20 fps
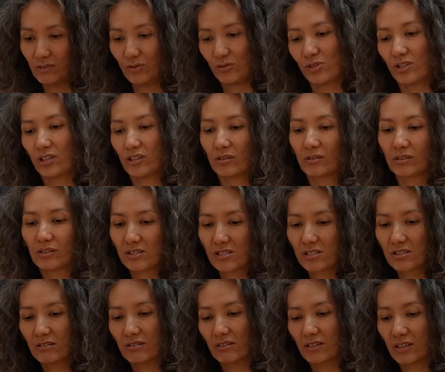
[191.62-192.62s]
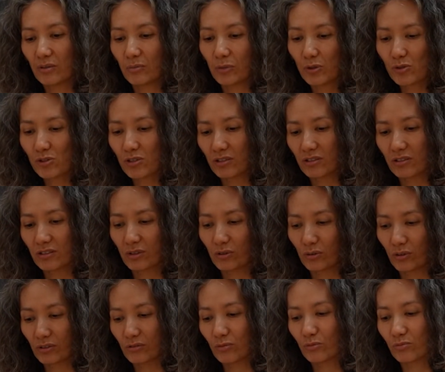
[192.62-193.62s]
есть я сделала набросок,
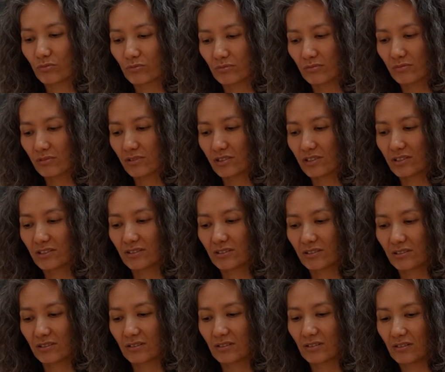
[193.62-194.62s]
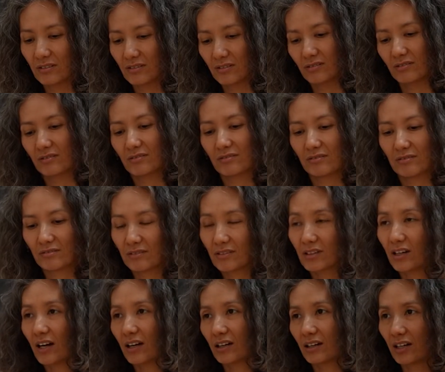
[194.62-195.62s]
который, ну, с,
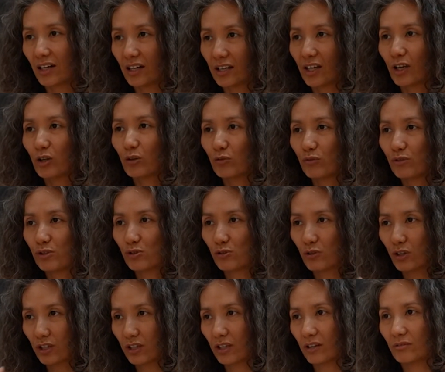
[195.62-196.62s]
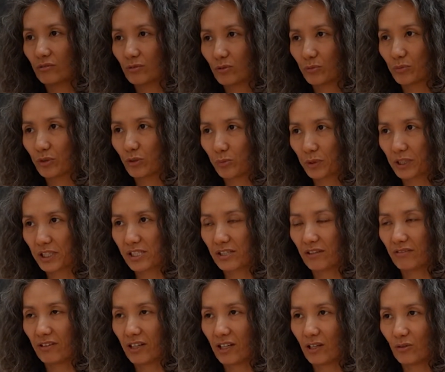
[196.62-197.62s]
как, как я ее вижу, как я ее
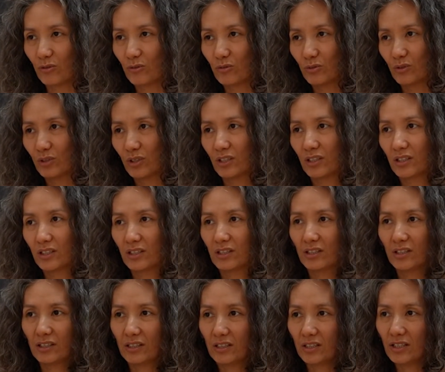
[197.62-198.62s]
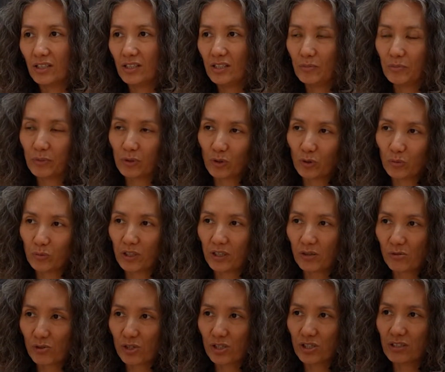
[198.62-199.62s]
представляю. И потом
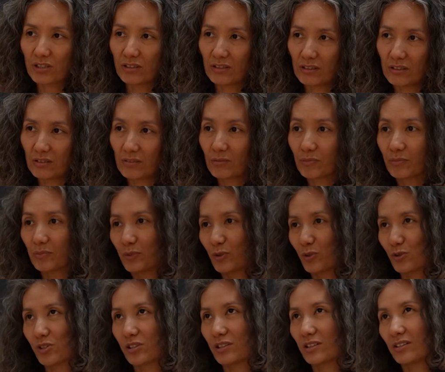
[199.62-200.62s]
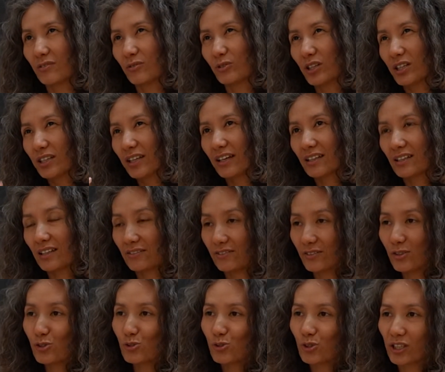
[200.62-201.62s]
я уже, то есть это вот когда я так
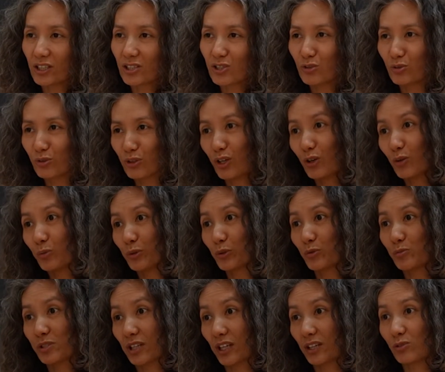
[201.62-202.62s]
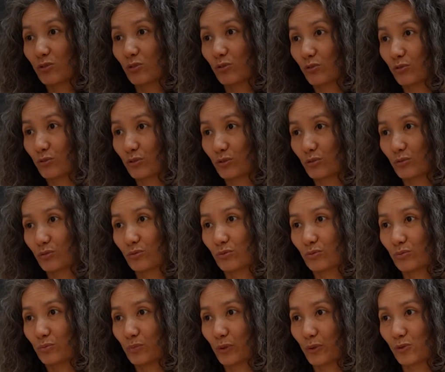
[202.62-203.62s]
вижу картину, я ее потом зарисовываю
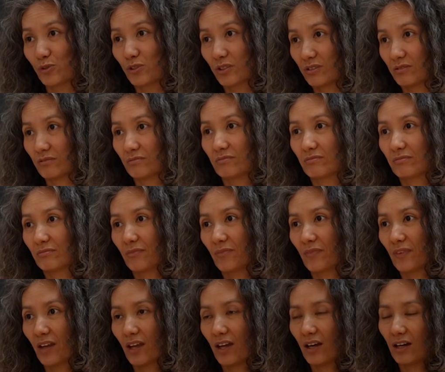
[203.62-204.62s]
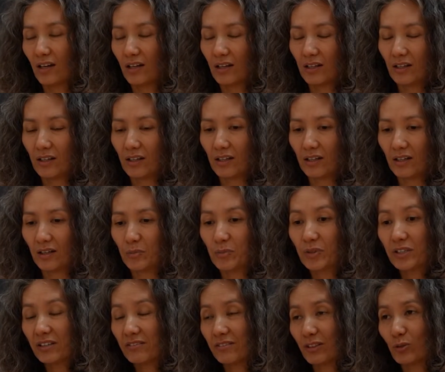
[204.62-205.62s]
просто. А
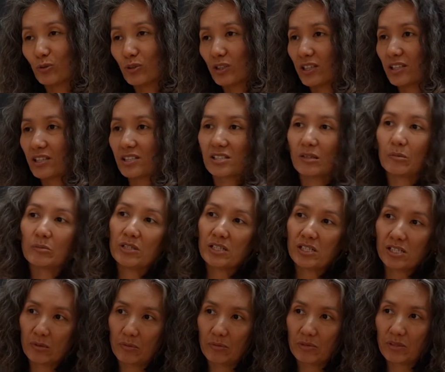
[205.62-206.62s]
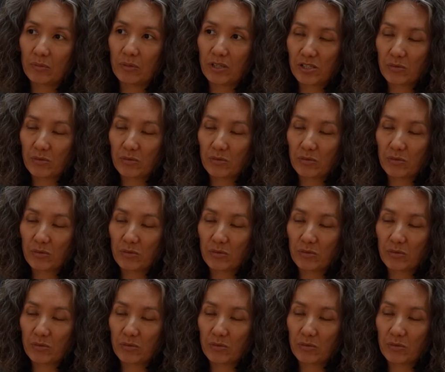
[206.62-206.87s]
белая ворона я на самом деле сама